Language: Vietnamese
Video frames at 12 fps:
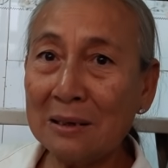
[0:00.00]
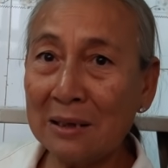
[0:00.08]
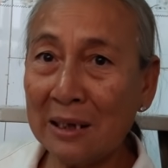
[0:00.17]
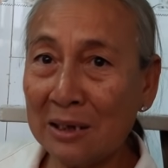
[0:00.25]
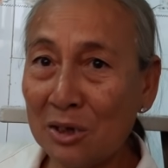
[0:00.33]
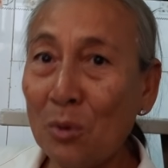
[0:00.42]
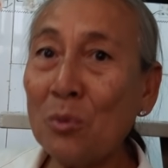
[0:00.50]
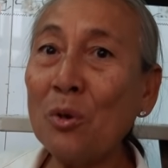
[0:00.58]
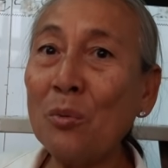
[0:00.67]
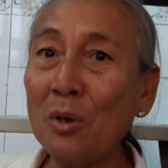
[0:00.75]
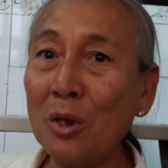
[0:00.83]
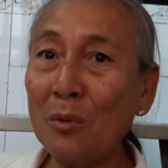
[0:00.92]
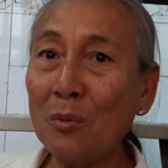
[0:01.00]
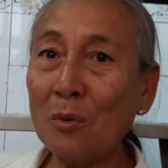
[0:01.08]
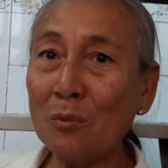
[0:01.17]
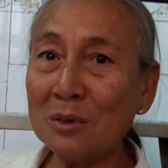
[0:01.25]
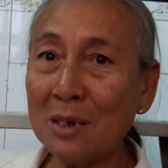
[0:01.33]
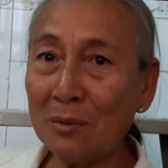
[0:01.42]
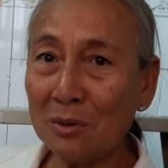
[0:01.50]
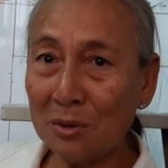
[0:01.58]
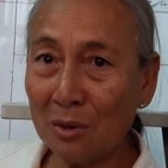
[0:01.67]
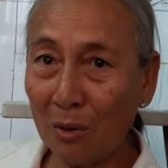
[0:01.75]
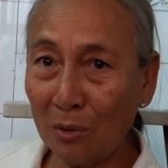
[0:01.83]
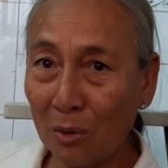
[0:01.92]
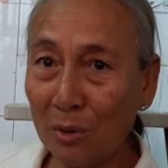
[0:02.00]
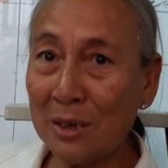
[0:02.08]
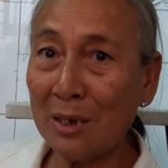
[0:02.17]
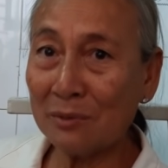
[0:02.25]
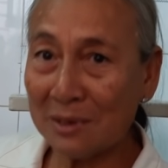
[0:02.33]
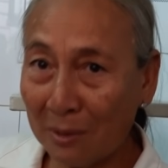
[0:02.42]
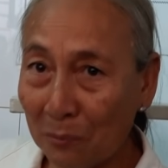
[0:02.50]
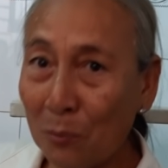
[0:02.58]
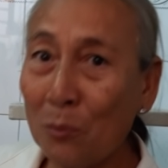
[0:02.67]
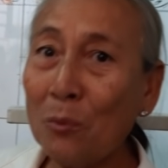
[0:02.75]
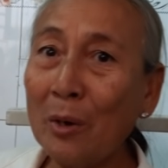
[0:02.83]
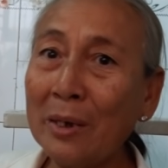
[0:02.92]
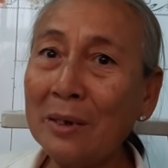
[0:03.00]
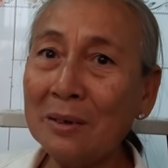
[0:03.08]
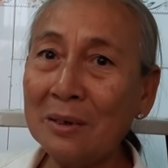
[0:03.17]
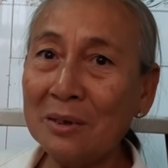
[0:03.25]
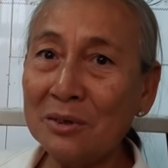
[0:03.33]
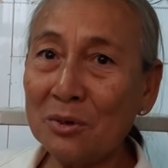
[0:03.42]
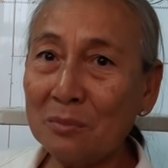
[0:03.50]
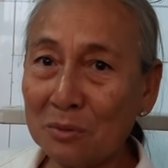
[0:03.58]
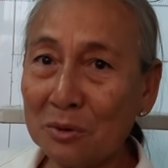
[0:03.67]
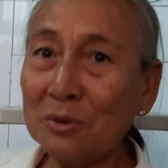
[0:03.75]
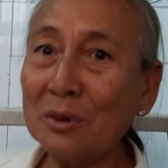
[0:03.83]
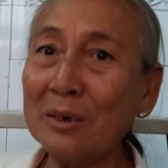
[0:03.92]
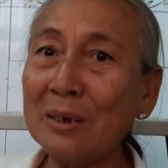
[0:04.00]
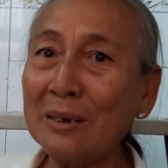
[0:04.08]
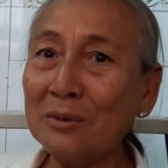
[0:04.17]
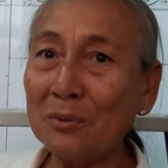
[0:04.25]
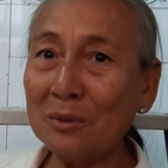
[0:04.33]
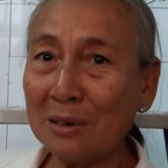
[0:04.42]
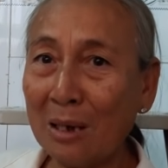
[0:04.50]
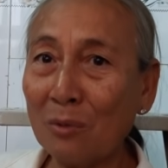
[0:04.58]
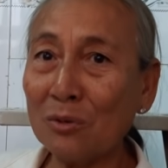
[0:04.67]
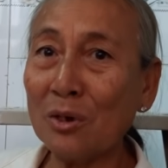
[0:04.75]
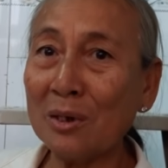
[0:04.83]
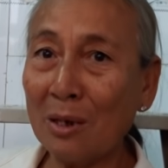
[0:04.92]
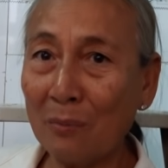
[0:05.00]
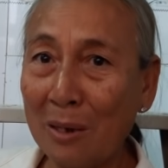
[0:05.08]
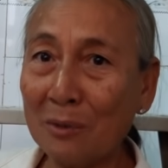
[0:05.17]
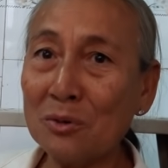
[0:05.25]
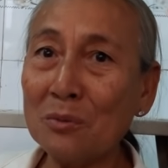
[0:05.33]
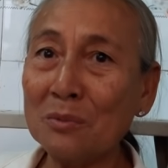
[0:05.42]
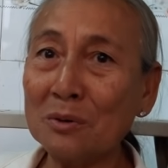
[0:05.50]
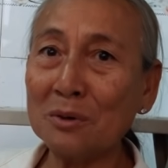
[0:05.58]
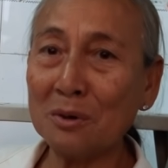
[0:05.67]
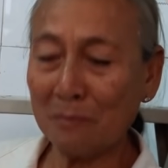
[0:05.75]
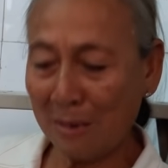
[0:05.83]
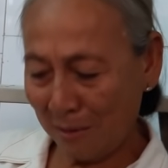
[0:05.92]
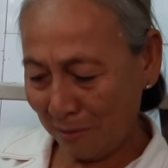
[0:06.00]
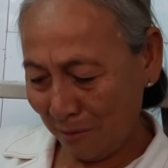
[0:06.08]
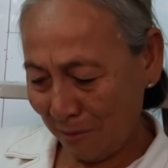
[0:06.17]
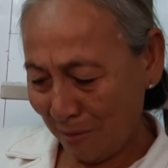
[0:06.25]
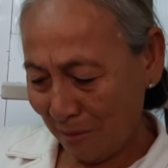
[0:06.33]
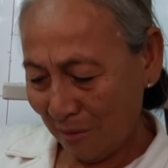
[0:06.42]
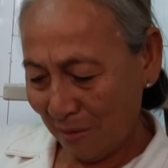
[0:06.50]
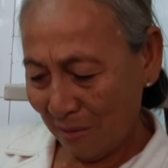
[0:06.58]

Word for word: tiền vô nhiều nhiều con cháu đòi đòi giàu sang phú quý chúc mọi người ha tôi cầu trời trợ Phật chúc mọi người ba người